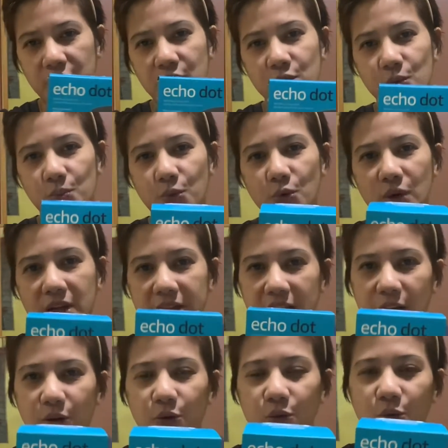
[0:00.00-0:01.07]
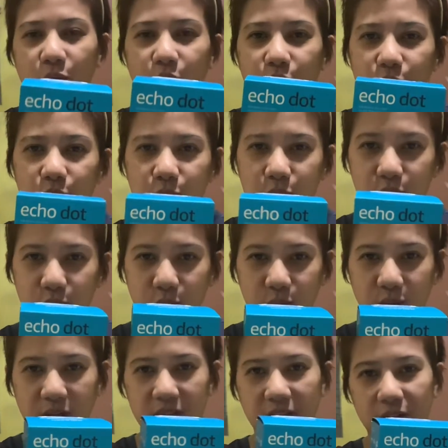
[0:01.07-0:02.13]
nyo pong itanong kung ano yung gusto
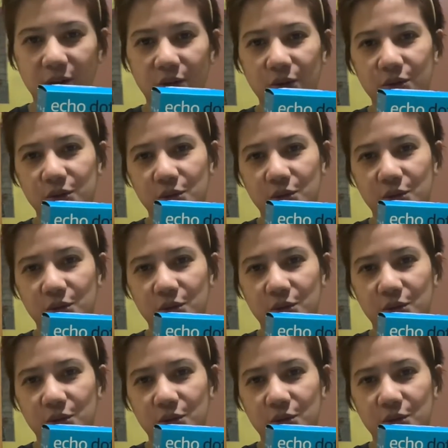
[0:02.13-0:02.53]
nyo itanong.